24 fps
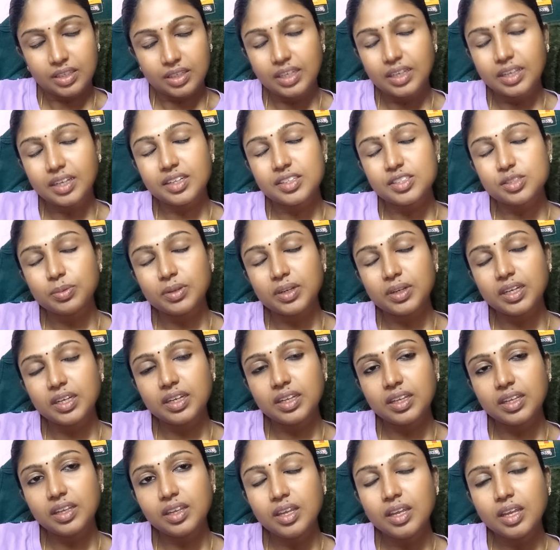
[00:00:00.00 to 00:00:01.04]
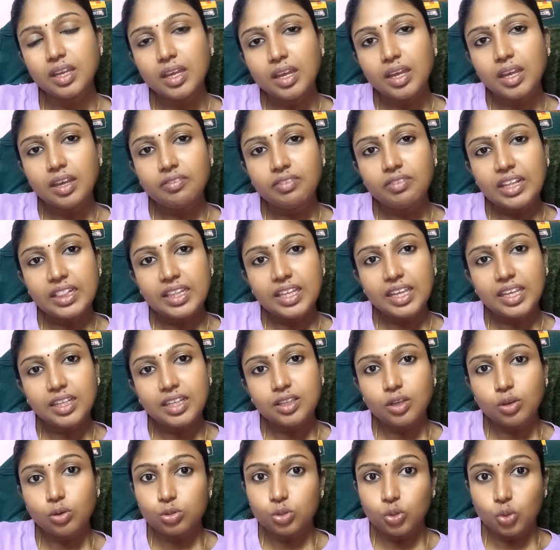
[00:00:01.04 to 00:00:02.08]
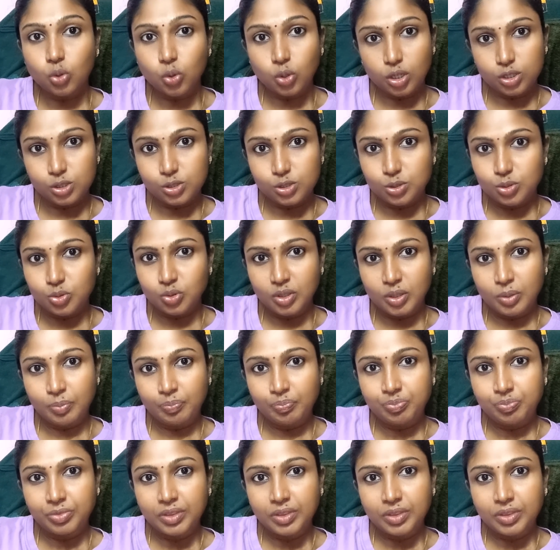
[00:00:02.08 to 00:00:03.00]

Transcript: இன்க்ரீஸ் பண்ணிவிட்டு வெந்தயத்தை கொஞ்சம் குறைச்சிக்கோங்க